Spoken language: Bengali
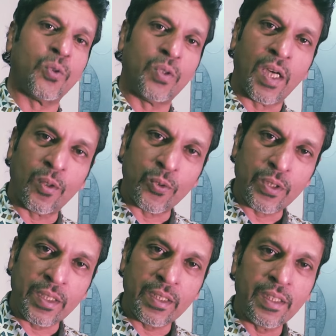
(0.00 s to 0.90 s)
শ্রদ্ধা
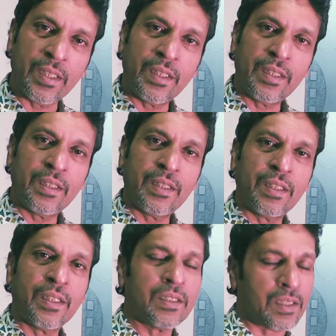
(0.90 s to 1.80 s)
করতেন
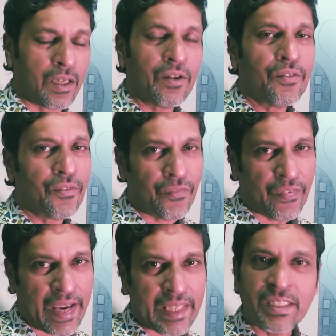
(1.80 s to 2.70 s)
তার
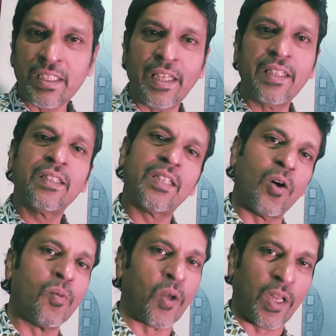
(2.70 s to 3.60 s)
ফ্যান ছিলেন
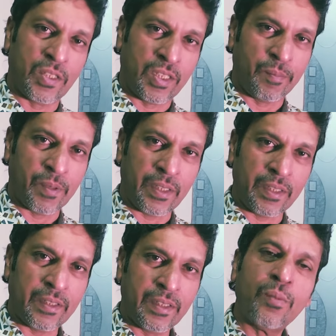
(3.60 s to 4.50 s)
তাও বলা যেতে পারে
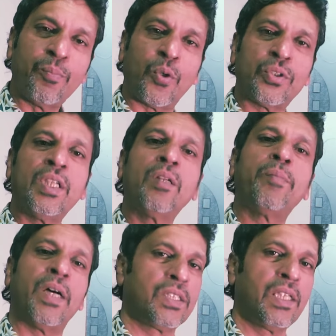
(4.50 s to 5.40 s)
পথের
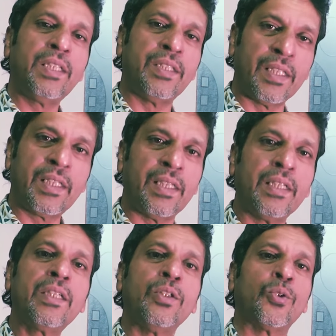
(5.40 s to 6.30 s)
পাঁচালী দেখে
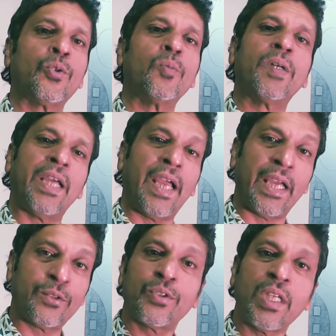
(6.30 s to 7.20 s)
কিশোর কুমার
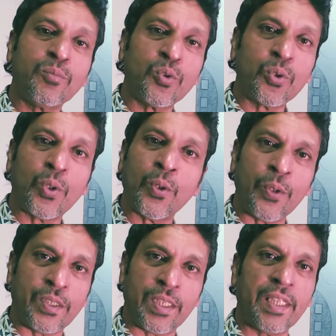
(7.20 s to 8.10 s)
এতটাই মুগ্ধ
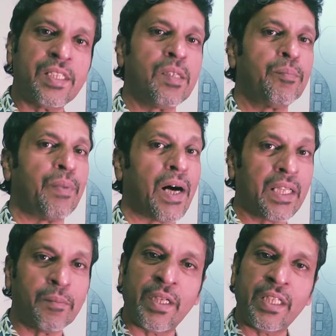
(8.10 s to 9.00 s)
হয়েছিলেন যে
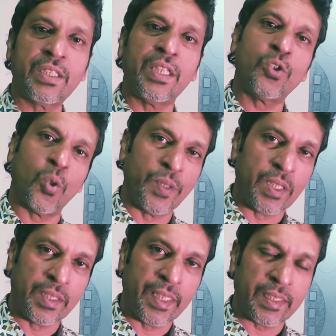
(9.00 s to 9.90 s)
বারে বারে সেই
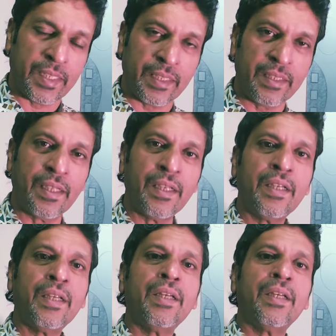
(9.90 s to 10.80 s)
ছবিটি দেখতেন
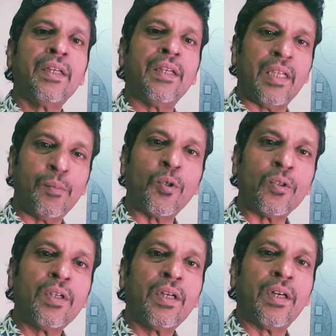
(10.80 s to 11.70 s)
এবং
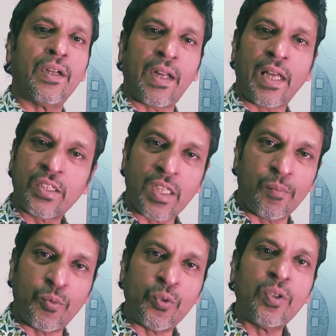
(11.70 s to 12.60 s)
রাজ
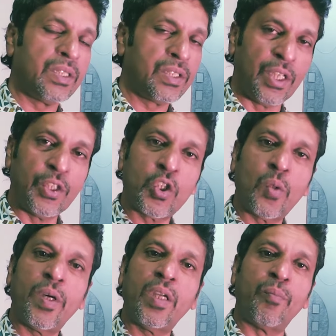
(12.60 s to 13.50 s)
কাপুর সেই
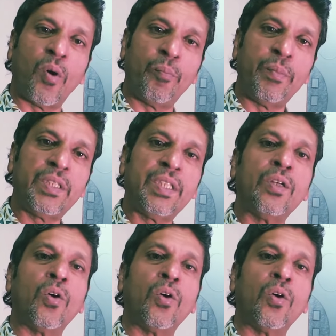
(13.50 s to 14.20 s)
সময়ের বম্বেতে